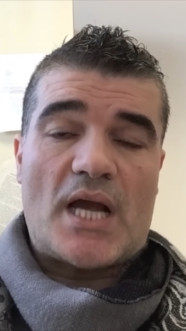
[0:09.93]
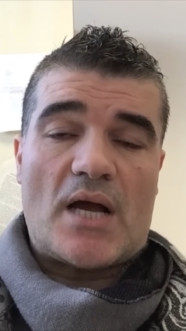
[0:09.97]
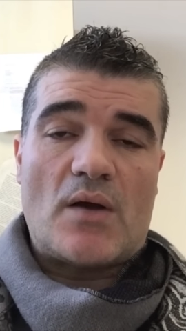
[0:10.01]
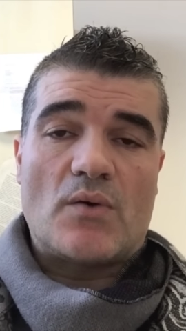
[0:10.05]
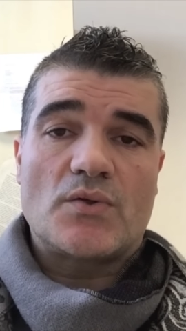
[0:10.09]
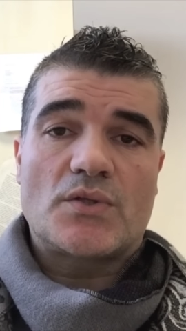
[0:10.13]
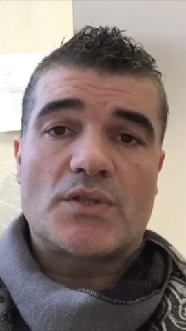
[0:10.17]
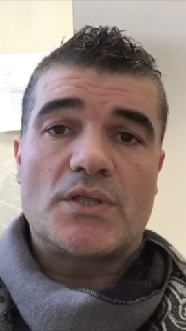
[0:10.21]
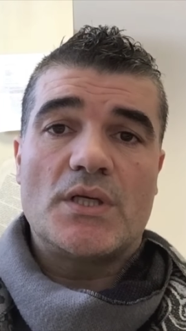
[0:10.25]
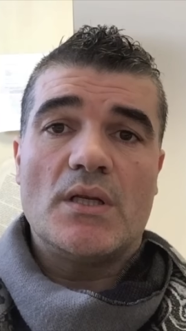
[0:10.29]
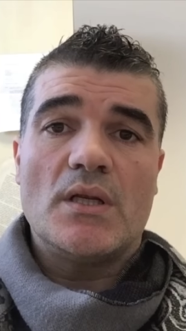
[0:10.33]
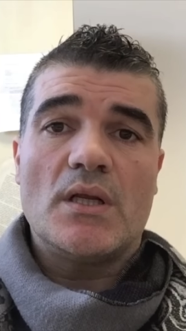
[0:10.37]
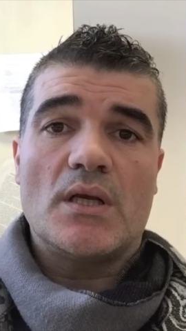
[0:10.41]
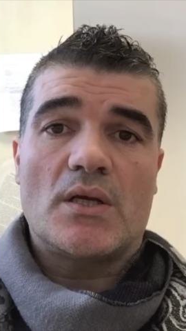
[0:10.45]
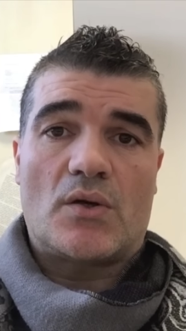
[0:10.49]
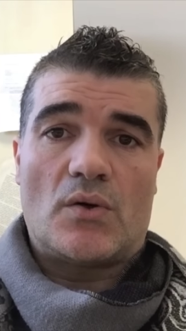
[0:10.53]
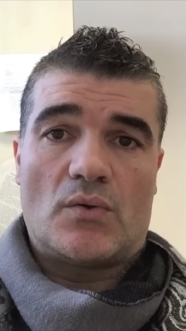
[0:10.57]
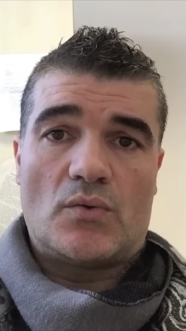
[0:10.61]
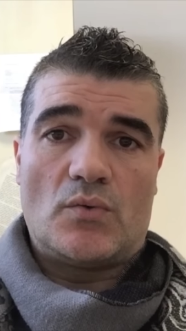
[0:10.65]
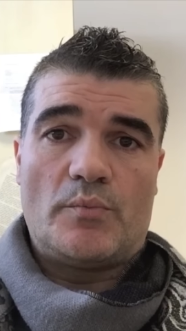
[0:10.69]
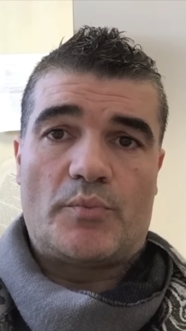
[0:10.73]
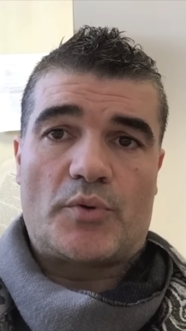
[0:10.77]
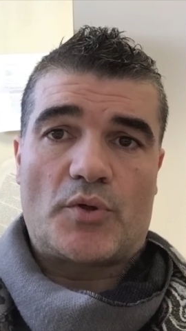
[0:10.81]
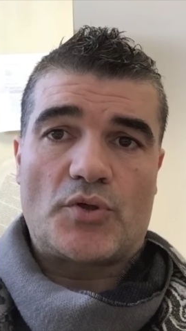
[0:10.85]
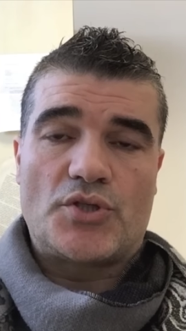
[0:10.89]
Council
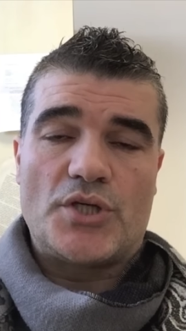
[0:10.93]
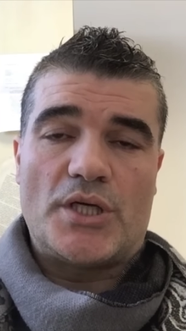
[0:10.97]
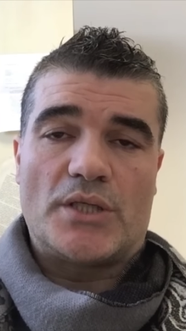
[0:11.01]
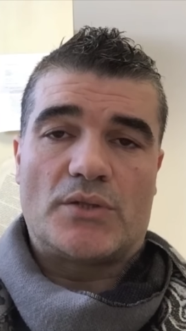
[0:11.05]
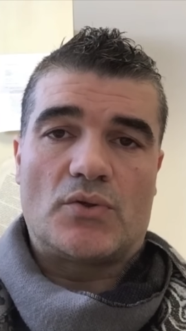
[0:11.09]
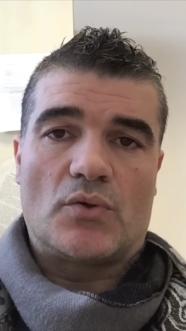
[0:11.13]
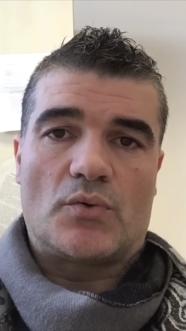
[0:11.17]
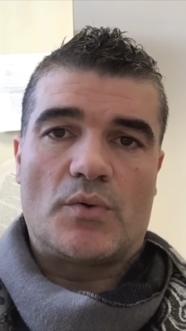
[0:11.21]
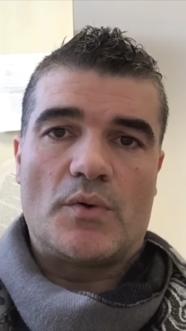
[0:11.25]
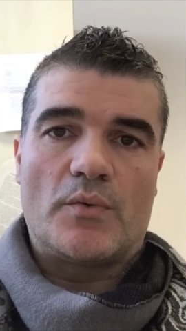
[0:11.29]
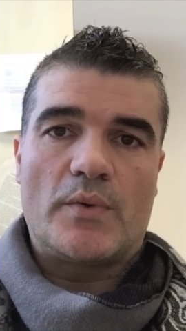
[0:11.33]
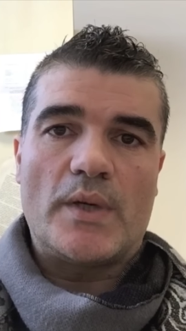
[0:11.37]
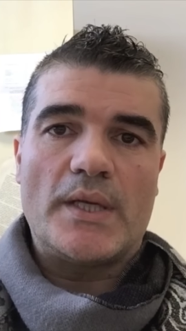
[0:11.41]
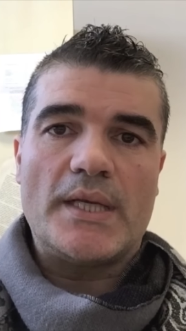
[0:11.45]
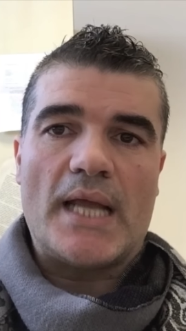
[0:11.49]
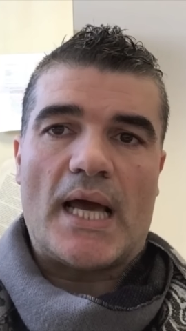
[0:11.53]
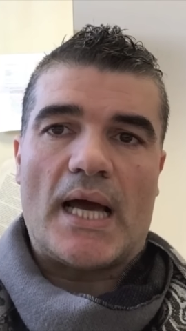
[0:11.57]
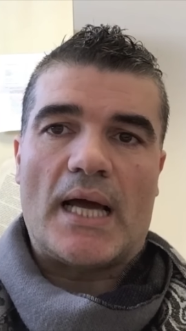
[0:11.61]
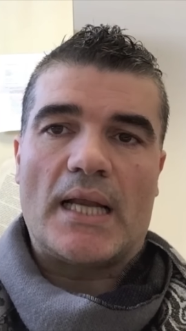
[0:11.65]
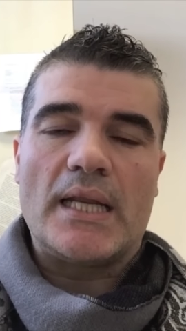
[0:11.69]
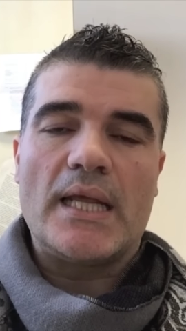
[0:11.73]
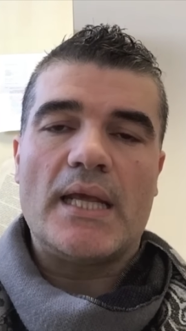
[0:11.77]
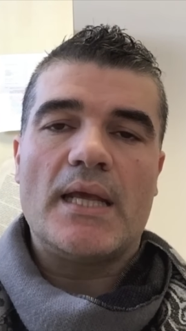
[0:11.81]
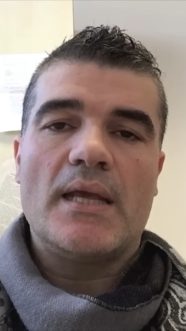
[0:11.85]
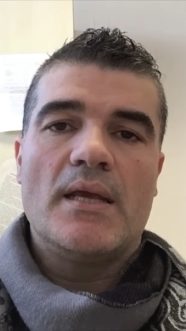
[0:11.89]
con un progetto
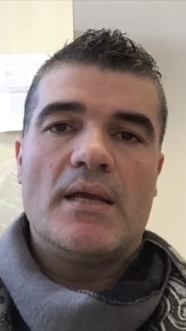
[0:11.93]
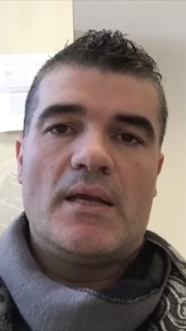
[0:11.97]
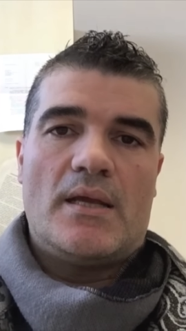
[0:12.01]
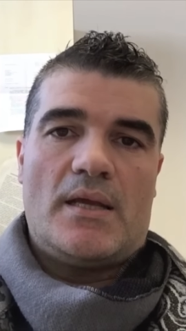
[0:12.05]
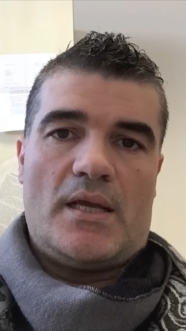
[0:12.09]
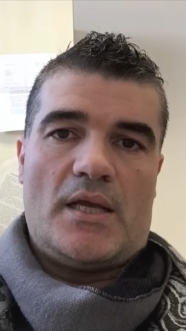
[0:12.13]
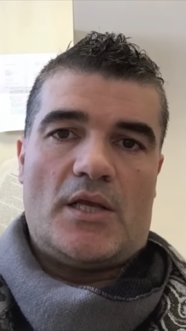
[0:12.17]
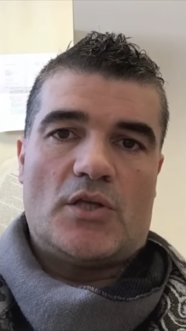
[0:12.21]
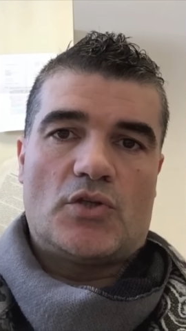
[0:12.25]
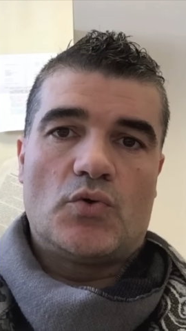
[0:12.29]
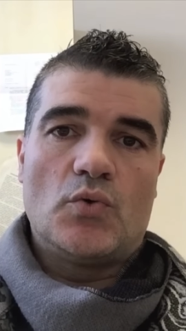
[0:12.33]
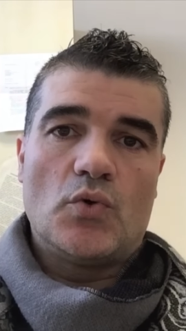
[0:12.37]
quinquennale eh,